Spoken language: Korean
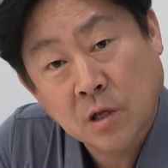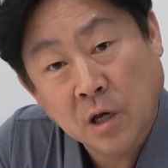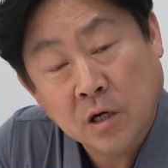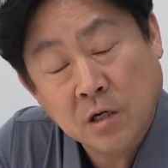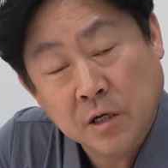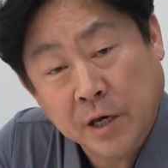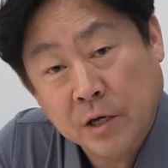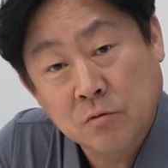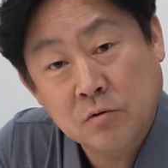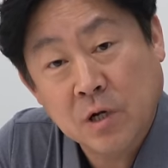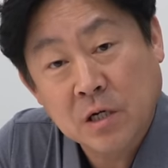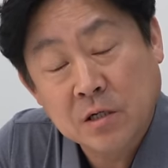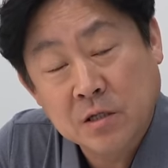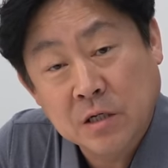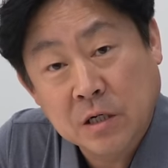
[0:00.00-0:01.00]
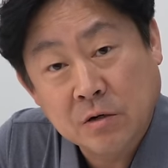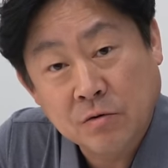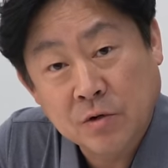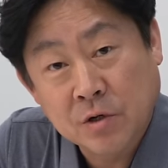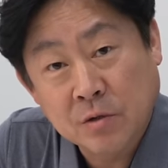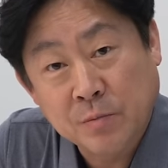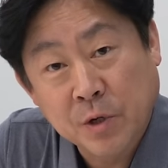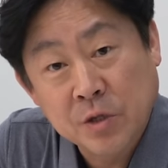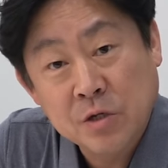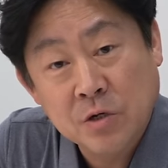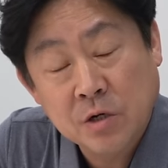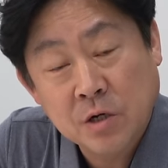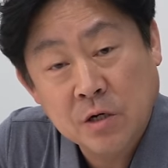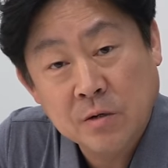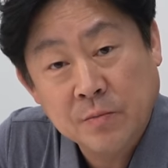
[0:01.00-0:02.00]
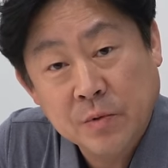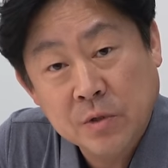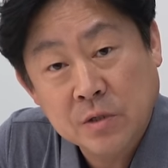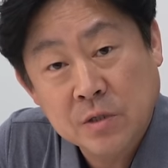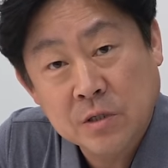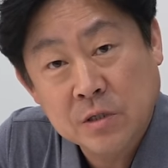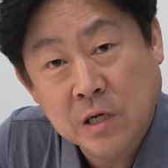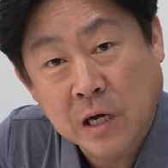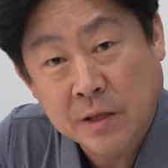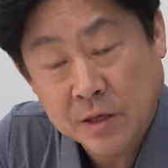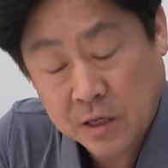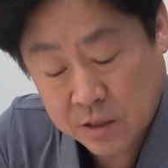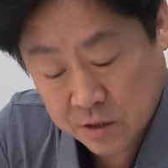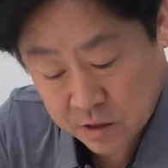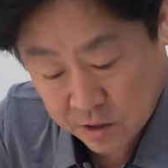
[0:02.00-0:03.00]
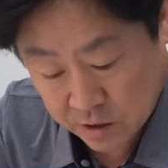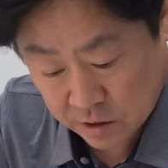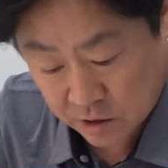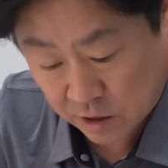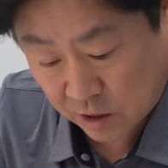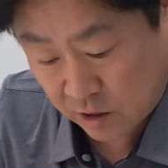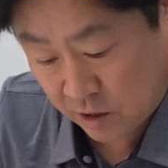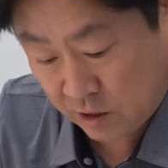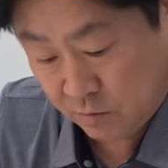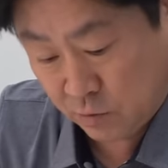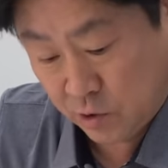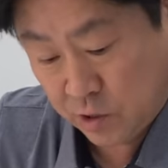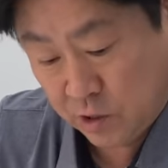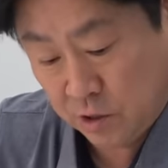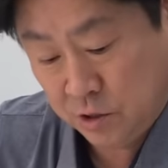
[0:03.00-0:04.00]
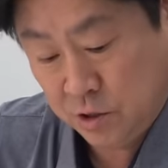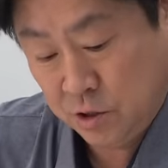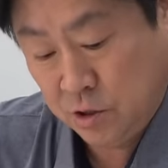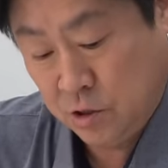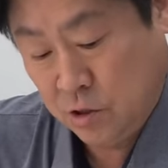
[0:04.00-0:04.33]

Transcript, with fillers: 댓글이 계속 달리더라고요. 버니어 캘리포스 안에 있는 이게 이름이 뭐라 그랬지?